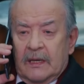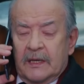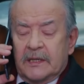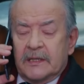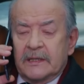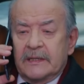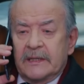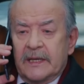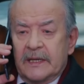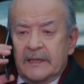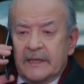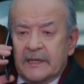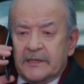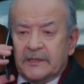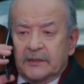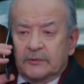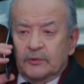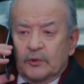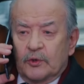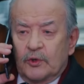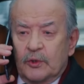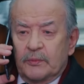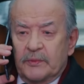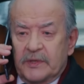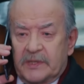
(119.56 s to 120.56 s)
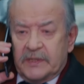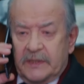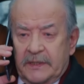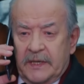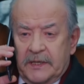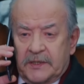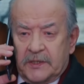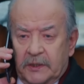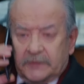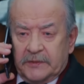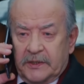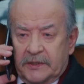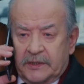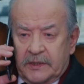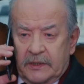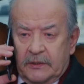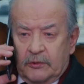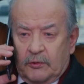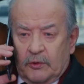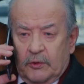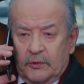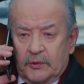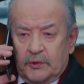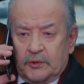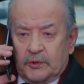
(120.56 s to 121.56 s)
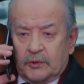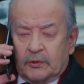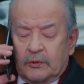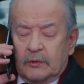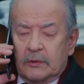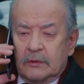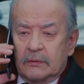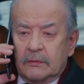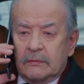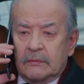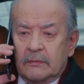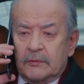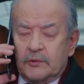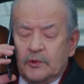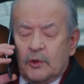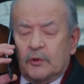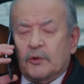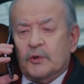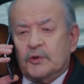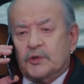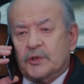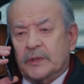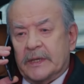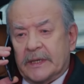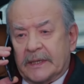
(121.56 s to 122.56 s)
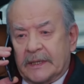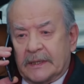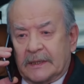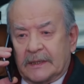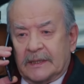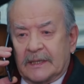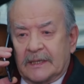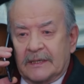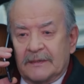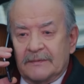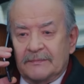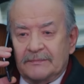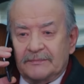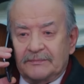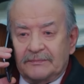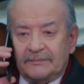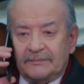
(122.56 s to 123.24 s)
Eşinle nasıl uyum içinde çalıştığını konuştuk. Çok hoşuna gitti.